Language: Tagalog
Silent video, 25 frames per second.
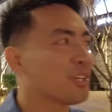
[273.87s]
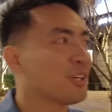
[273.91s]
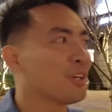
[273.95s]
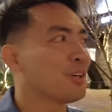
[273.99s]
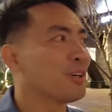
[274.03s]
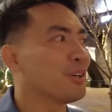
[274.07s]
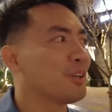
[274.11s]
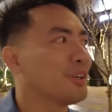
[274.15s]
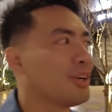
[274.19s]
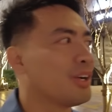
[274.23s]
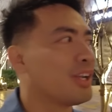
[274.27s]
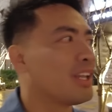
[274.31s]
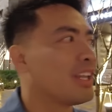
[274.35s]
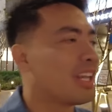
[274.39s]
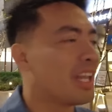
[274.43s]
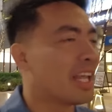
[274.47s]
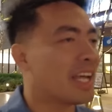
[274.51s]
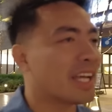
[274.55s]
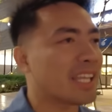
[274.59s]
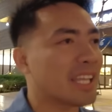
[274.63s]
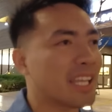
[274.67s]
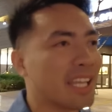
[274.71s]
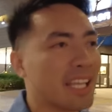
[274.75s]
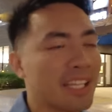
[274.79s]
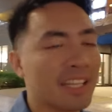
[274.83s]
So,
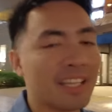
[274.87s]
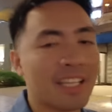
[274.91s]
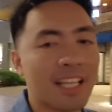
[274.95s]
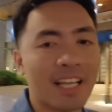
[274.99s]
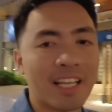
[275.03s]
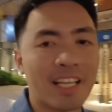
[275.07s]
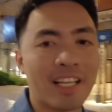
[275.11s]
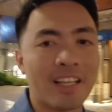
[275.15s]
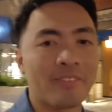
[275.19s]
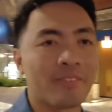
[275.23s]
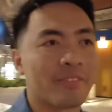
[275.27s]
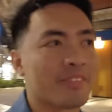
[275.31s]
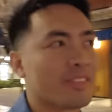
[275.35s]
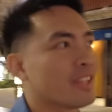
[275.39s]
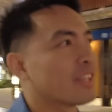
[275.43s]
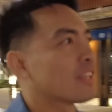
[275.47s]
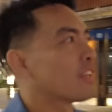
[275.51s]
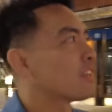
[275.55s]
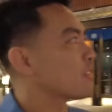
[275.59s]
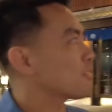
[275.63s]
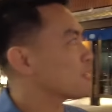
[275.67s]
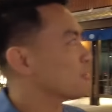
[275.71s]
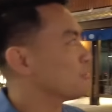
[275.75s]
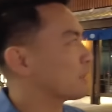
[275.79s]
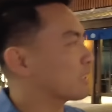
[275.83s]
laging handa.
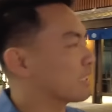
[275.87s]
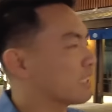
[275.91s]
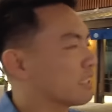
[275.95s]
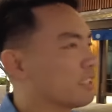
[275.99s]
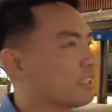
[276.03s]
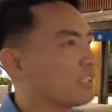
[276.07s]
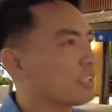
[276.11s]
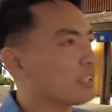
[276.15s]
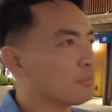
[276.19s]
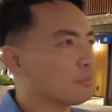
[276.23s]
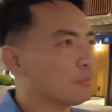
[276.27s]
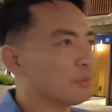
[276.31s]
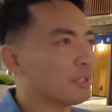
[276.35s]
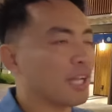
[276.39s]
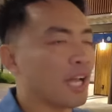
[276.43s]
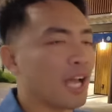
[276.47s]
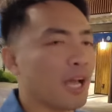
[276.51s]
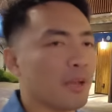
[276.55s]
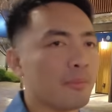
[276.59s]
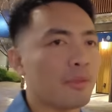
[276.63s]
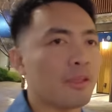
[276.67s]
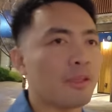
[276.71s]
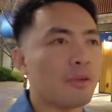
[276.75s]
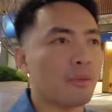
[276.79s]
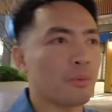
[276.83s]
So, magdi-dinner muna
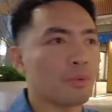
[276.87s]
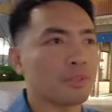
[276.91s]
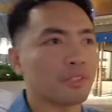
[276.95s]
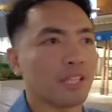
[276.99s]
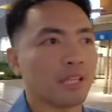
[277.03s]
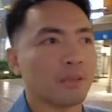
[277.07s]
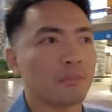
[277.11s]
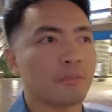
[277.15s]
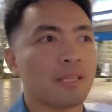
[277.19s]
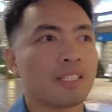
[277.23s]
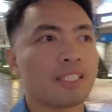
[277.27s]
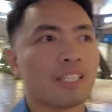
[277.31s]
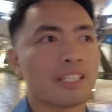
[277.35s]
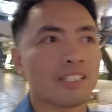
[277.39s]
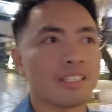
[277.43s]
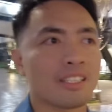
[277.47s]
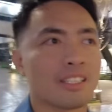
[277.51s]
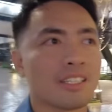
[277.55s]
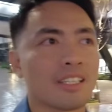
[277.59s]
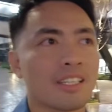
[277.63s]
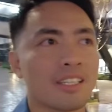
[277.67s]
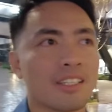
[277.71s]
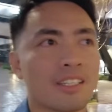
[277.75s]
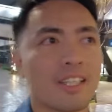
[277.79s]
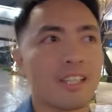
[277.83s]
kami. We'll take
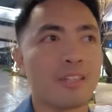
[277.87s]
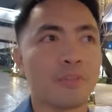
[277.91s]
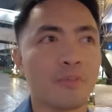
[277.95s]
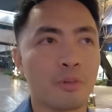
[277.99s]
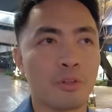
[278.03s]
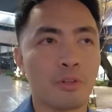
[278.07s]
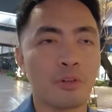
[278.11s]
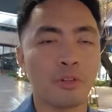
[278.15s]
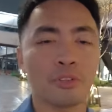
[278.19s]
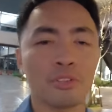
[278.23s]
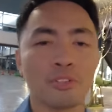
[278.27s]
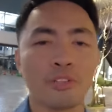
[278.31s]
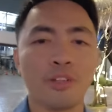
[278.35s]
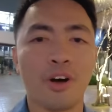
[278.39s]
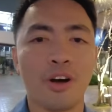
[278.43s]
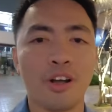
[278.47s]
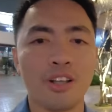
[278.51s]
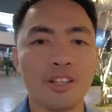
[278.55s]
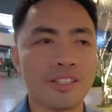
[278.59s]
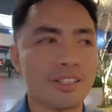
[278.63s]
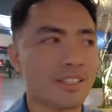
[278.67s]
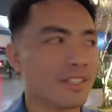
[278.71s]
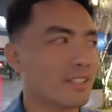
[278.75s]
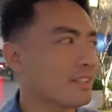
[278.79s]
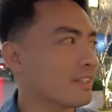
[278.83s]
medicine and then we'll go to the
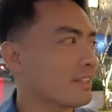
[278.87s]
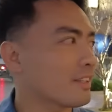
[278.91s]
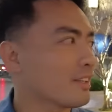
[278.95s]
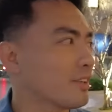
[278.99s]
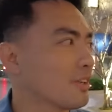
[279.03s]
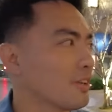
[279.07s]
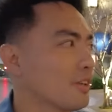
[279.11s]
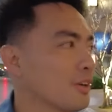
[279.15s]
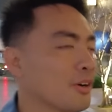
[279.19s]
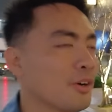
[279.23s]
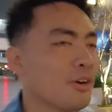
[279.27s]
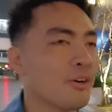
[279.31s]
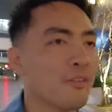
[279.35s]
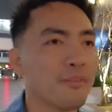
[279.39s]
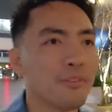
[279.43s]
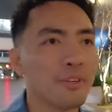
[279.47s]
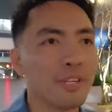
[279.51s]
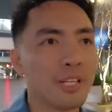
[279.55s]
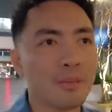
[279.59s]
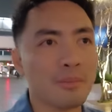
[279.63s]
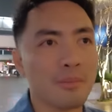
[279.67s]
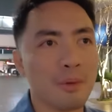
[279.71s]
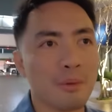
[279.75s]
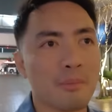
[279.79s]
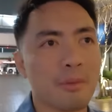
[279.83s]
onsen.
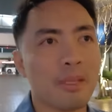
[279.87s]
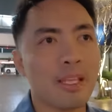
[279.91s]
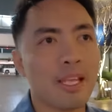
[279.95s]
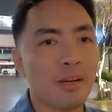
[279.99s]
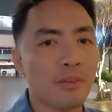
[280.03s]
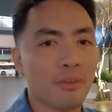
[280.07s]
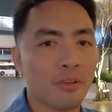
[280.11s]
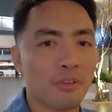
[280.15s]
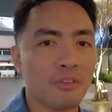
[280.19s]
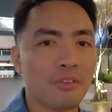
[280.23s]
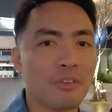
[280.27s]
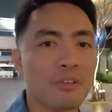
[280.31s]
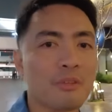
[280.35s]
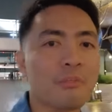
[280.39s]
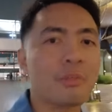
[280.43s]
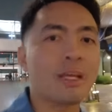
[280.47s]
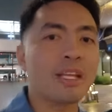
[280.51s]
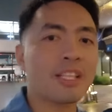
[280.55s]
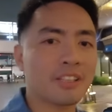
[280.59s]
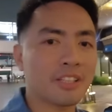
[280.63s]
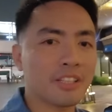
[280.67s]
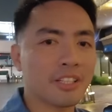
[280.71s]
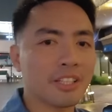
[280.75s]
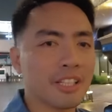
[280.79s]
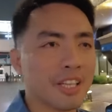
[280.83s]
Hopefully, mamaya we feel
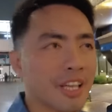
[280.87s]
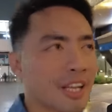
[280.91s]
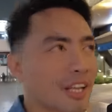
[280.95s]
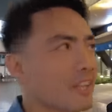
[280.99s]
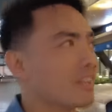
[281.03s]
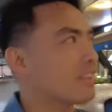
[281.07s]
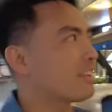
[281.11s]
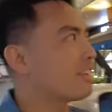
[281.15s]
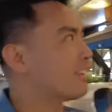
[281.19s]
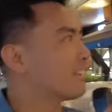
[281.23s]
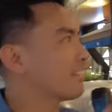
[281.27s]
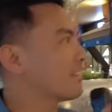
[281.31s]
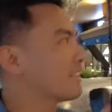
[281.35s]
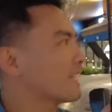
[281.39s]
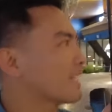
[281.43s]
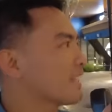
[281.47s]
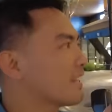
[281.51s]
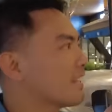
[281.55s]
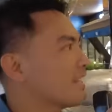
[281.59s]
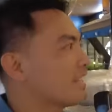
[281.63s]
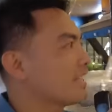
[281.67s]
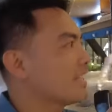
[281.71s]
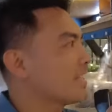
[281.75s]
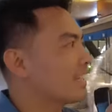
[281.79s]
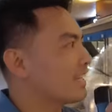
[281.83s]
better na
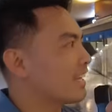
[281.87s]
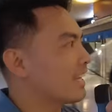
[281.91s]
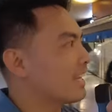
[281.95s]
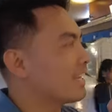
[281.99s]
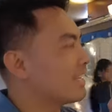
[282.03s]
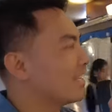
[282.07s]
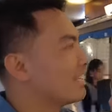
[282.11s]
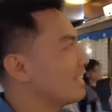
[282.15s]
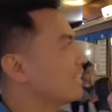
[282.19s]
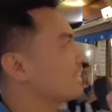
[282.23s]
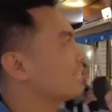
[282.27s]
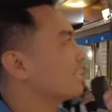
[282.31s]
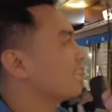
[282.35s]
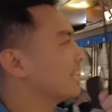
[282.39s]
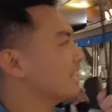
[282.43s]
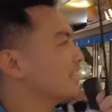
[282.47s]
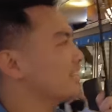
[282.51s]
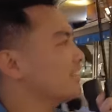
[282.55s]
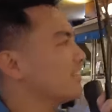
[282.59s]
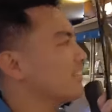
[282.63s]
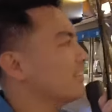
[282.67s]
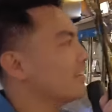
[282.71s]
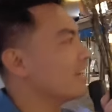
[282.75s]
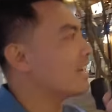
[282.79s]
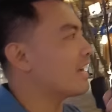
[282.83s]
kakain na
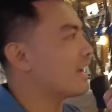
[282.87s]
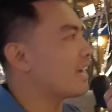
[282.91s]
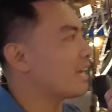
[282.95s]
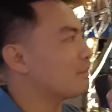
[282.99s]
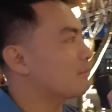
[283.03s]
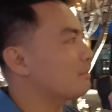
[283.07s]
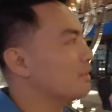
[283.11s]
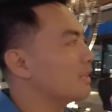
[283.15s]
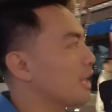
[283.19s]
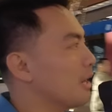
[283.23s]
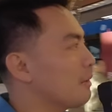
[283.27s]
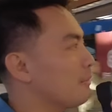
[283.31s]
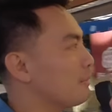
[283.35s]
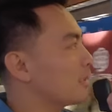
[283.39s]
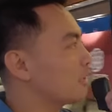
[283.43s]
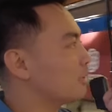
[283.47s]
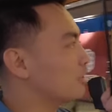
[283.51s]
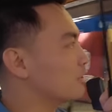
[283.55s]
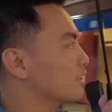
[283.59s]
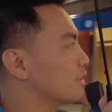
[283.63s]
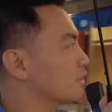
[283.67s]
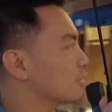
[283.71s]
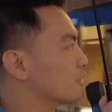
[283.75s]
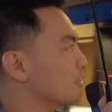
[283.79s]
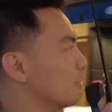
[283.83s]
tayo. Kakain muna kami dito
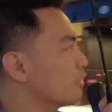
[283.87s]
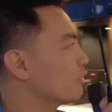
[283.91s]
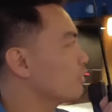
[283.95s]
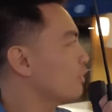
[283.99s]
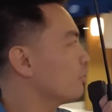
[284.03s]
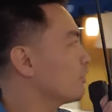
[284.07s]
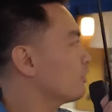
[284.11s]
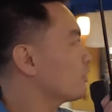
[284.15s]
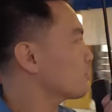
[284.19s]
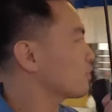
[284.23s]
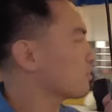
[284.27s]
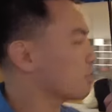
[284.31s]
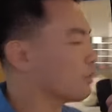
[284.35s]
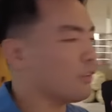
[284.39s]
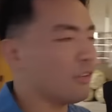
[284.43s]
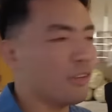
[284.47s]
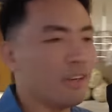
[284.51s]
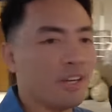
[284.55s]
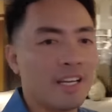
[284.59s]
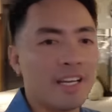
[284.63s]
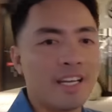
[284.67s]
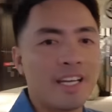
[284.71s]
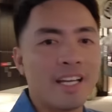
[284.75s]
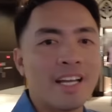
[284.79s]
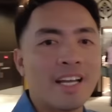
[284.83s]
sa Toyoso.
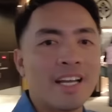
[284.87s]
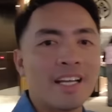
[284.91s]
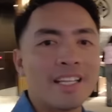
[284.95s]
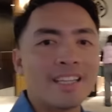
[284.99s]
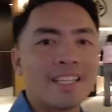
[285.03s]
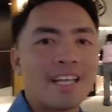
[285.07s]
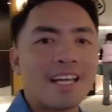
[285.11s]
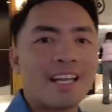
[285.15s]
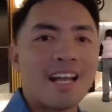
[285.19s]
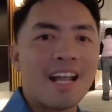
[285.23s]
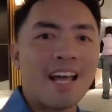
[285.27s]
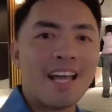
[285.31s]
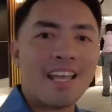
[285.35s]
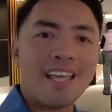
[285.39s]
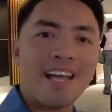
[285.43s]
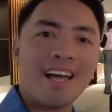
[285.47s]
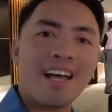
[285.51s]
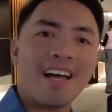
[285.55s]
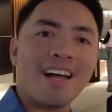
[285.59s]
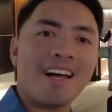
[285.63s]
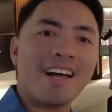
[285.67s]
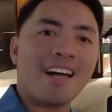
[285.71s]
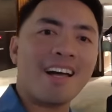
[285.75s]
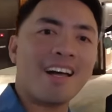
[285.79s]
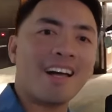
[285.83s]

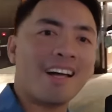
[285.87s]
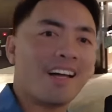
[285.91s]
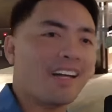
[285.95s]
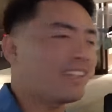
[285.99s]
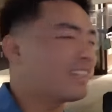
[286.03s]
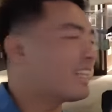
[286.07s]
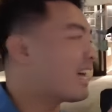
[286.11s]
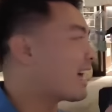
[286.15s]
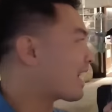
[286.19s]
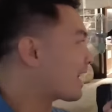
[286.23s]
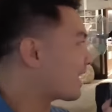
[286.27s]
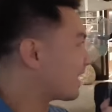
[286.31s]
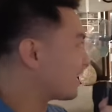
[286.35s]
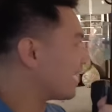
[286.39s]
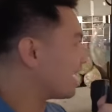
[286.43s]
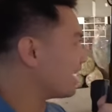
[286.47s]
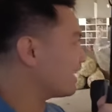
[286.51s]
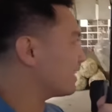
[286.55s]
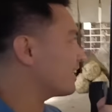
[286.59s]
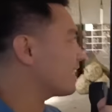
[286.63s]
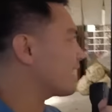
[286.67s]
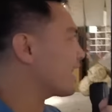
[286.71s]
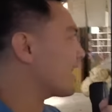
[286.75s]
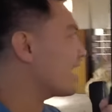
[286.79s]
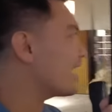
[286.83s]
Naraya. Naraya?
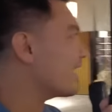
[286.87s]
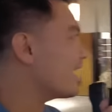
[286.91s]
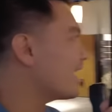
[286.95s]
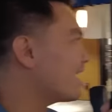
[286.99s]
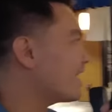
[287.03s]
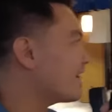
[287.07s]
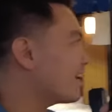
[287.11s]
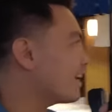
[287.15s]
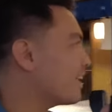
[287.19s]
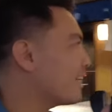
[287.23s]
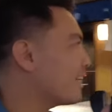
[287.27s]
Naraya.